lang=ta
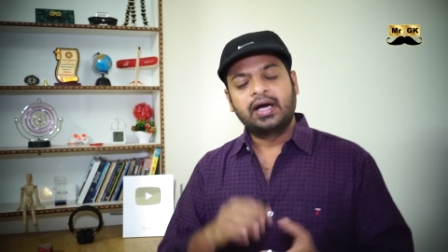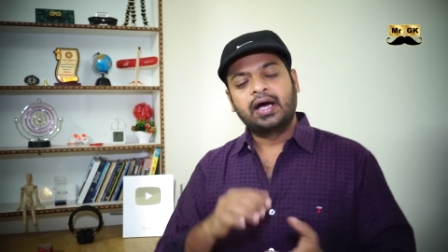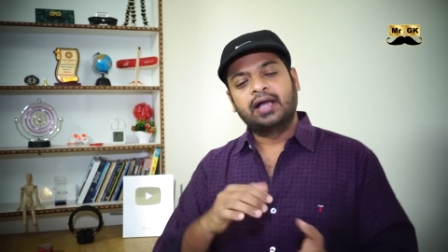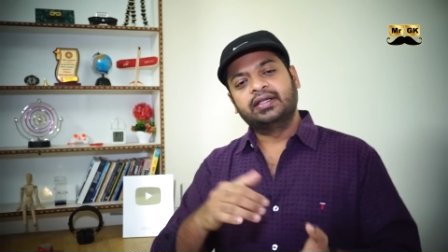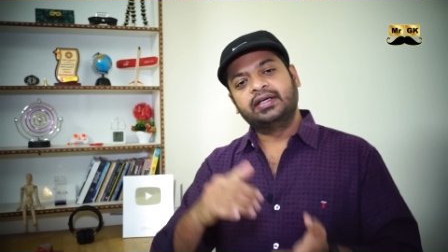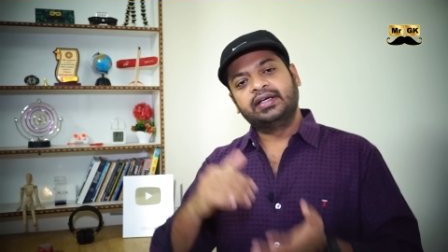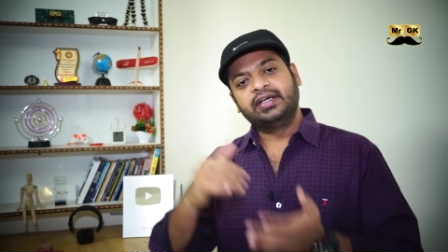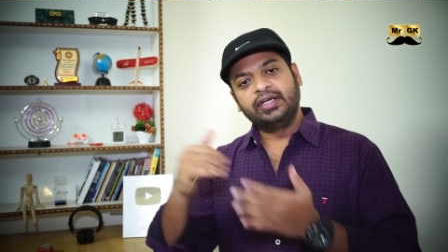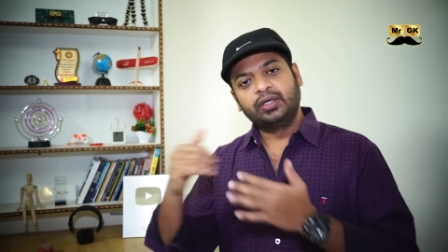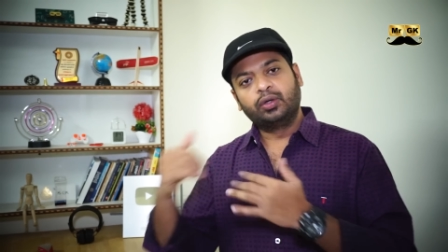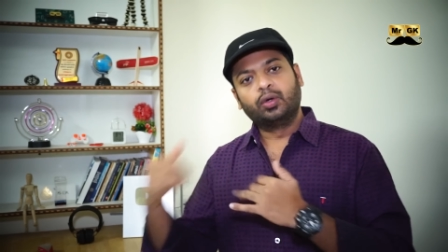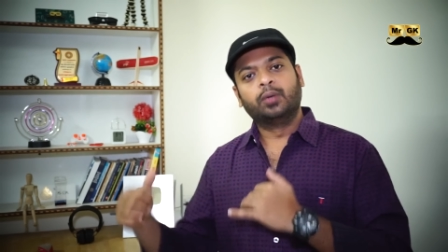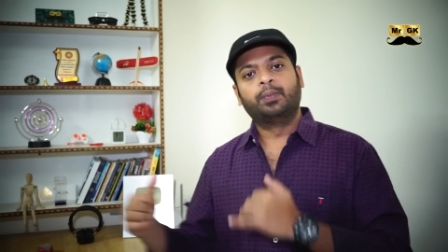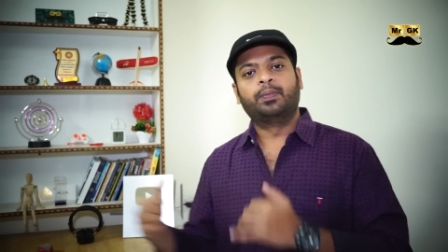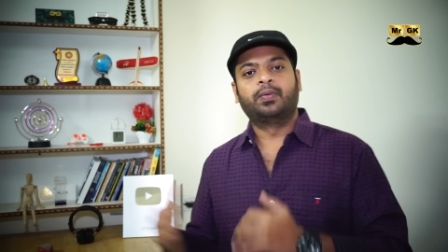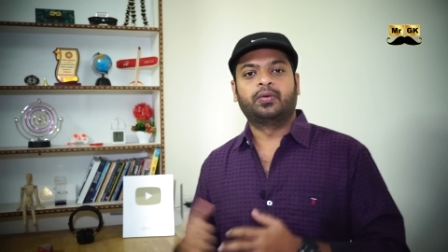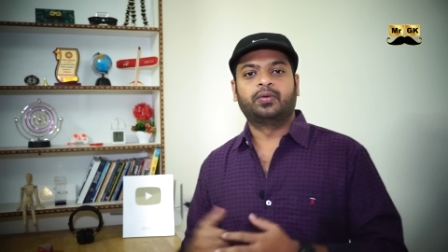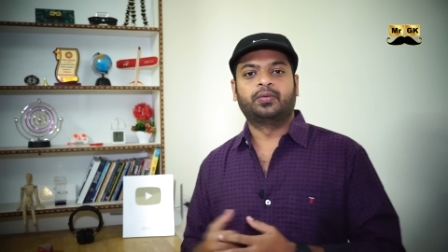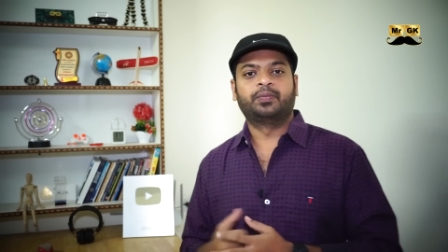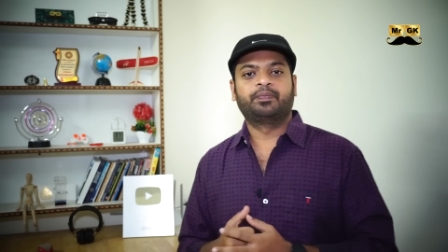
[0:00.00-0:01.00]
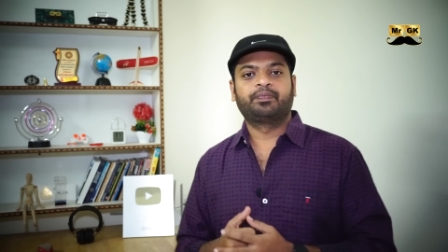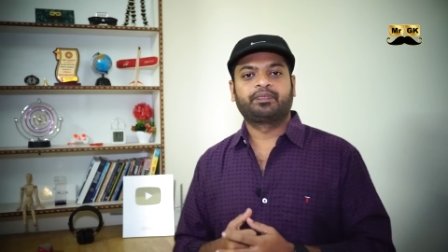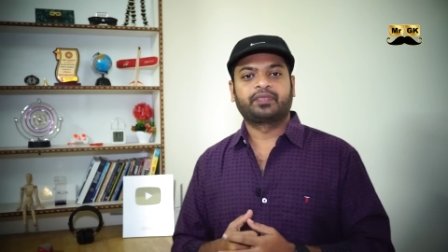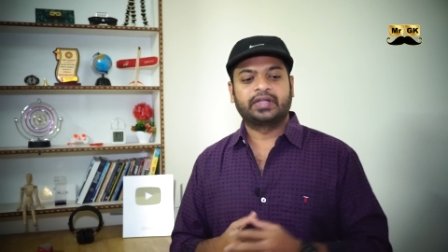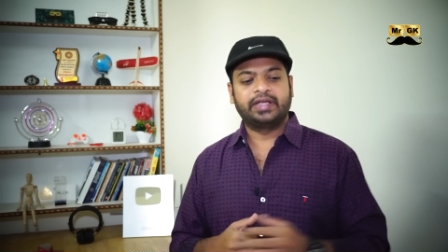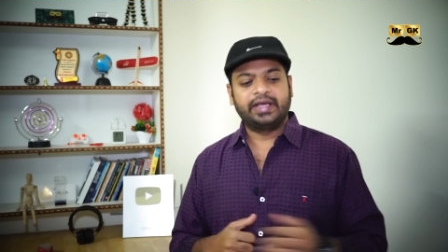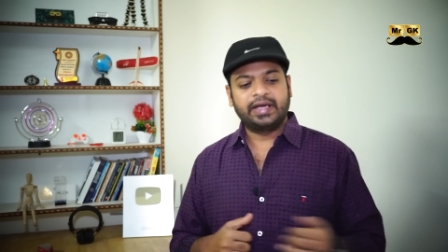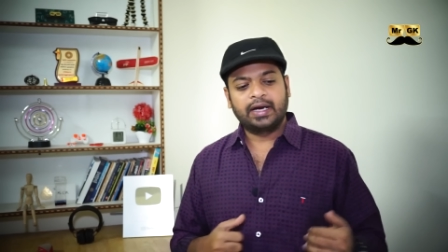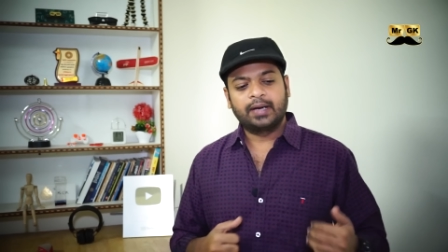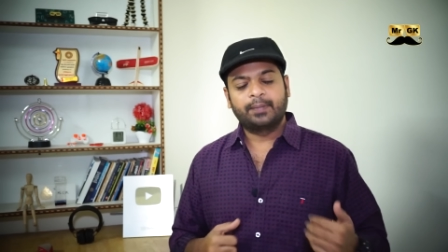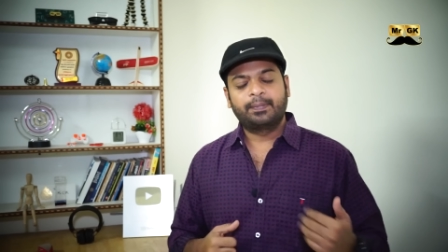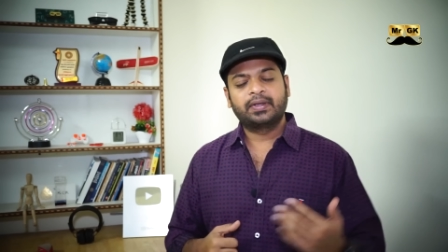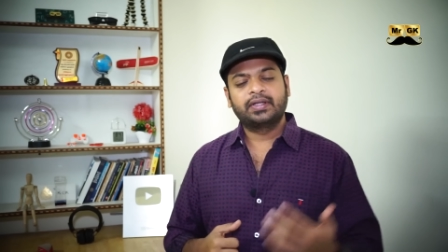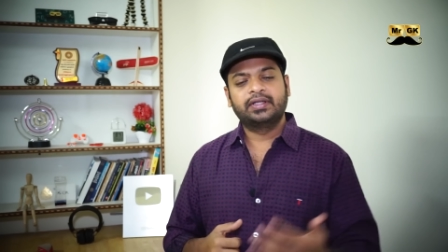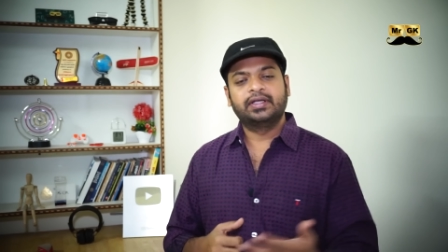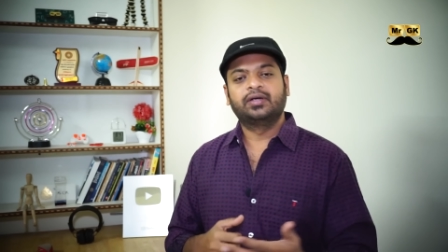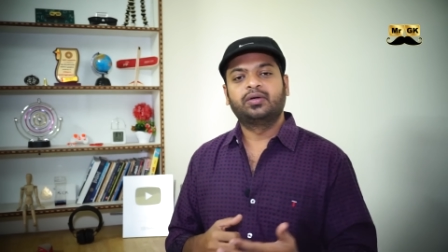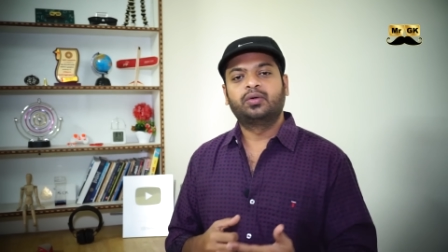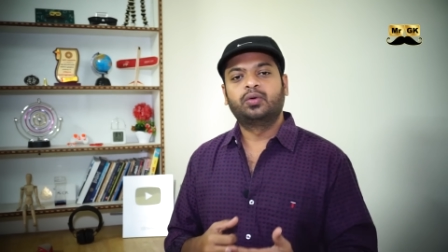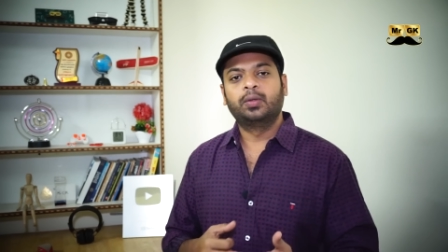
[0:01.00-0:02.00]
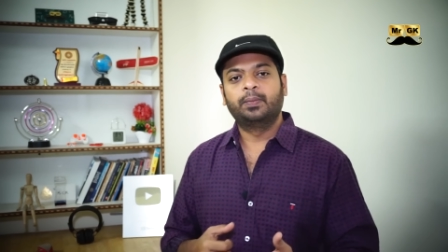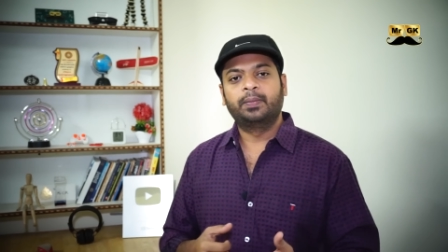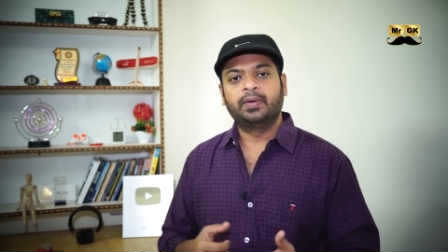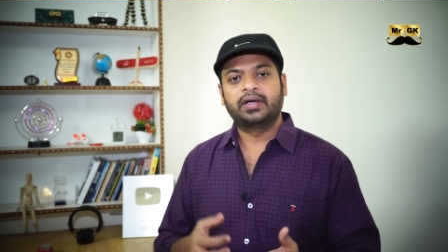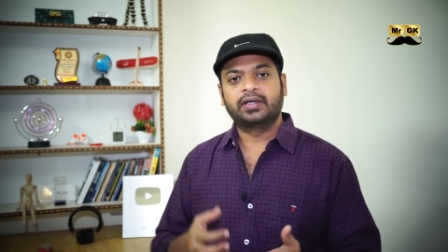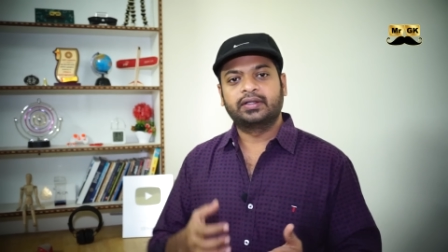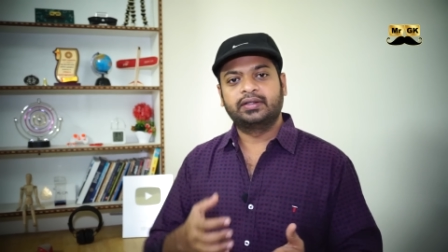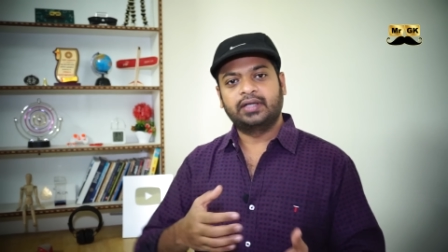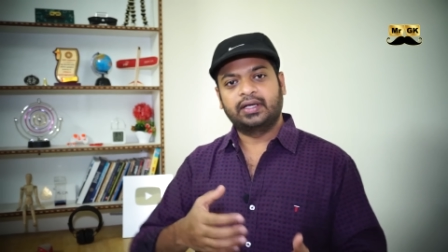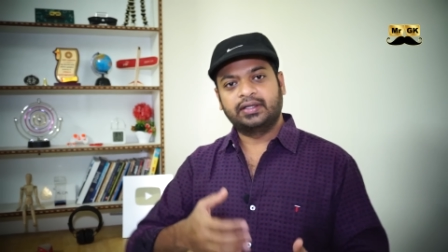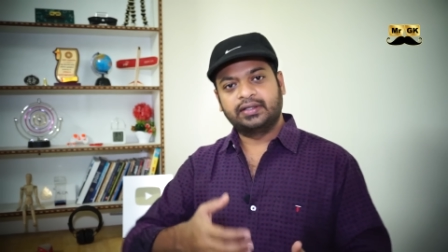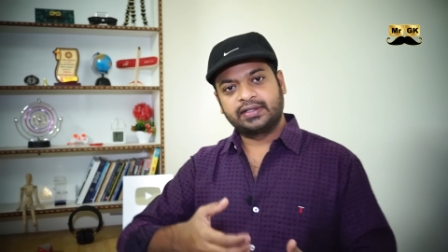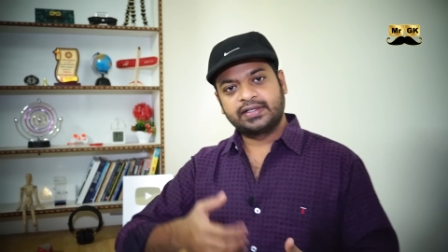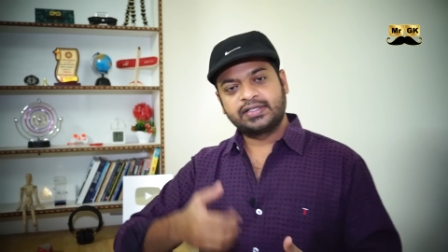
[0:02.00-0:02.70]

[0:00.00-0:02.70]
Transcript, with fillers: அதை டீகோட் பண்ணும் நீங்கள் அனுப்புறது என்கோட் பண்ணுறது அதை